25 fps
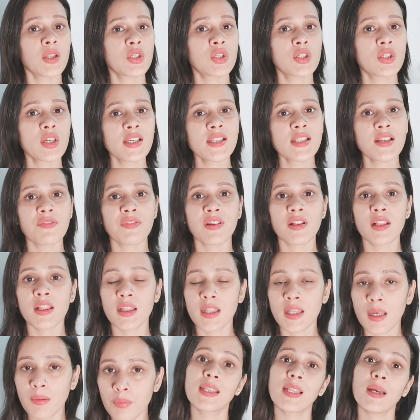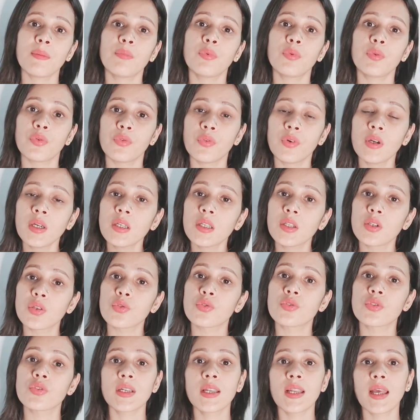बच्चा सफलतापूर्वक
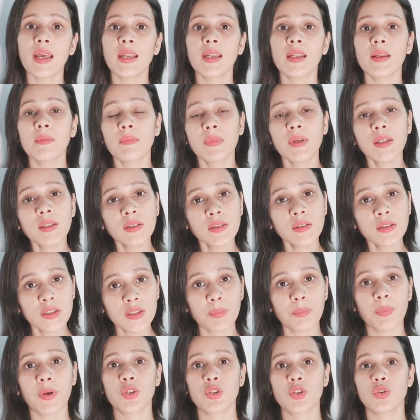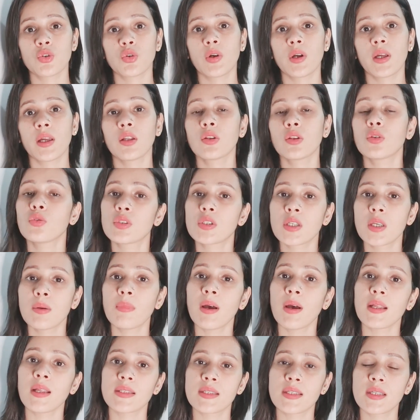यूट्रल लाइनिंग में चिपक चुका है तो
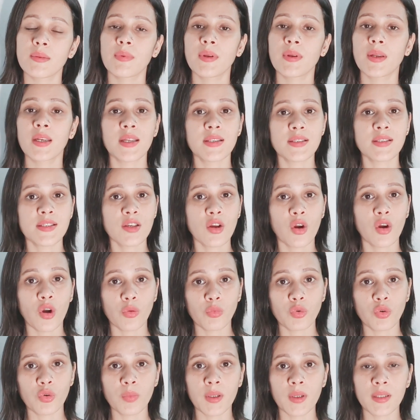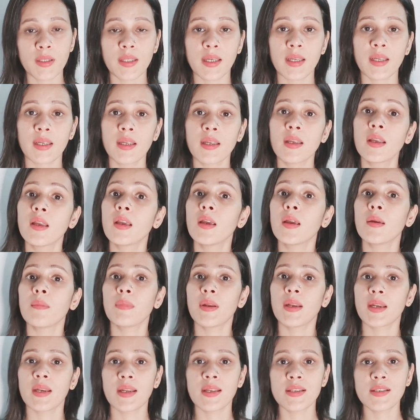उसके बाद से प्रेगनेंसी हार्मोन बनता है
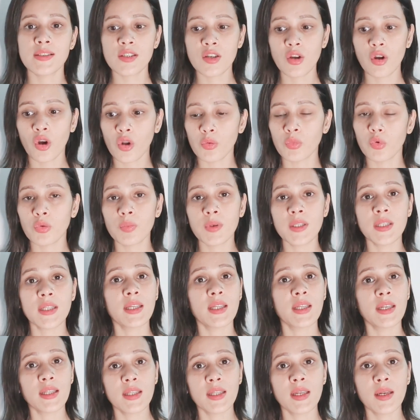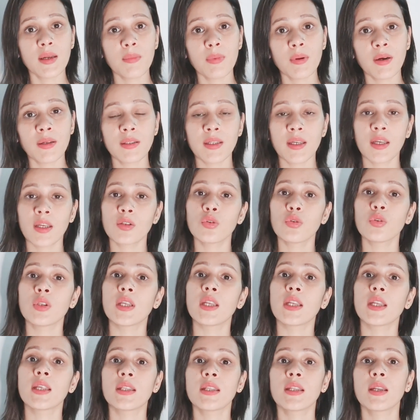प्रेगनेंसी हार्मोन भी धीरे धीरे बढ़ता है
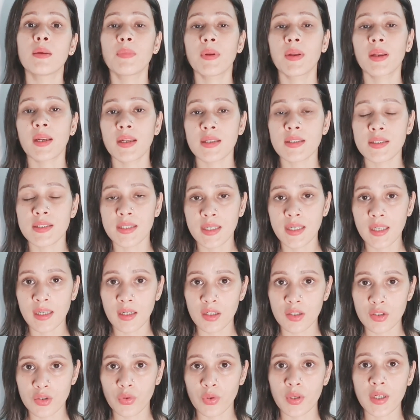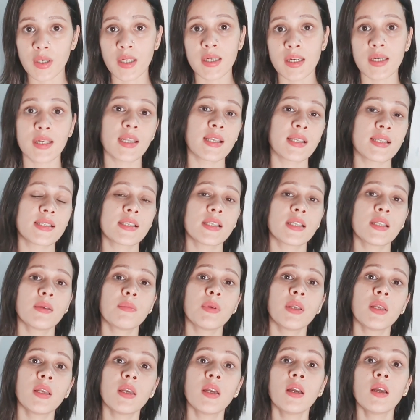तो धीरे धीरे प्रेगनेंसी के लक्षणों की
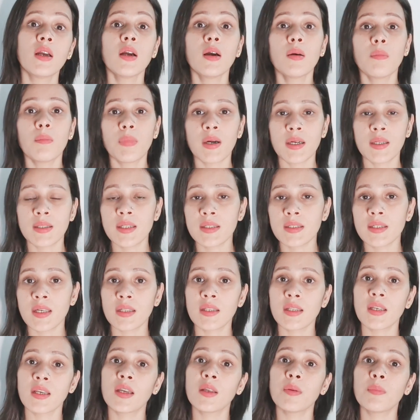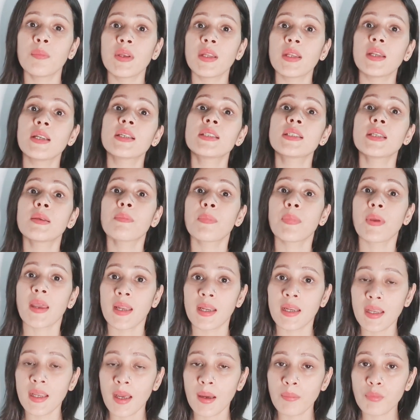इंटेंसिटी भी बढ़ती जाती है अगर पीरियड से
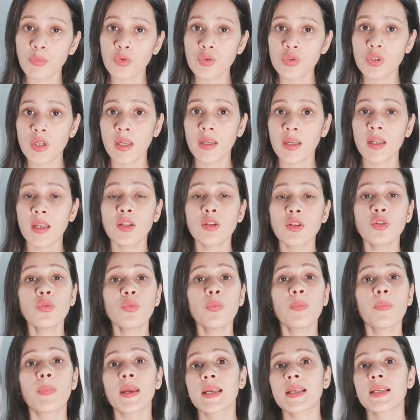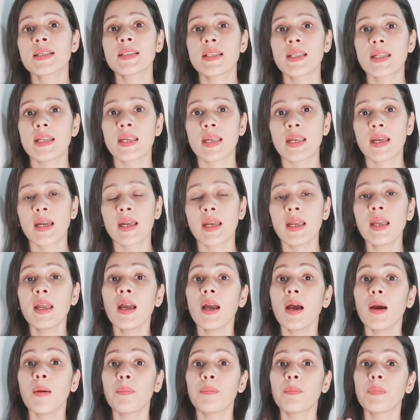पहले आपको जानना है तो बेस्ट तरीका
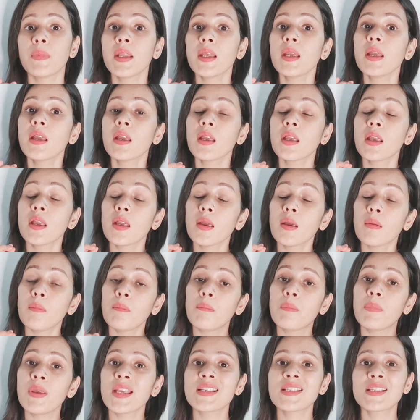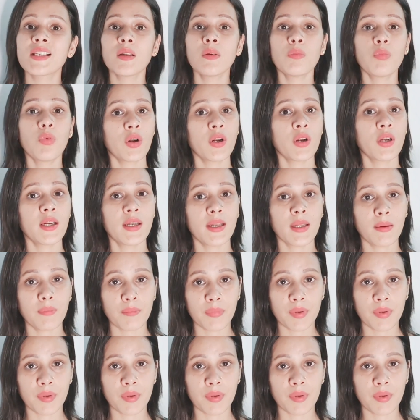है अपने बेसल बॉडी